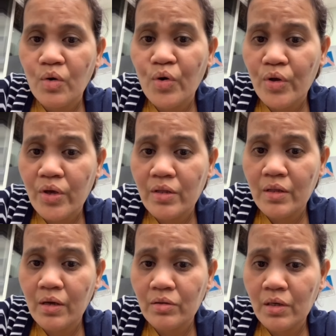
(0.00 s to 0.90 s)
Hala, hindi ako
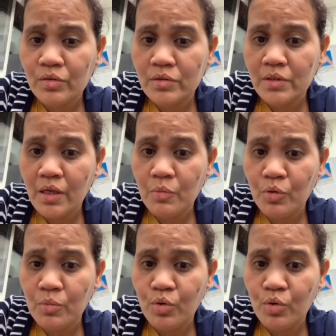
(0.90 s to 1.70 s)
nagnakaw ng cellphone mo.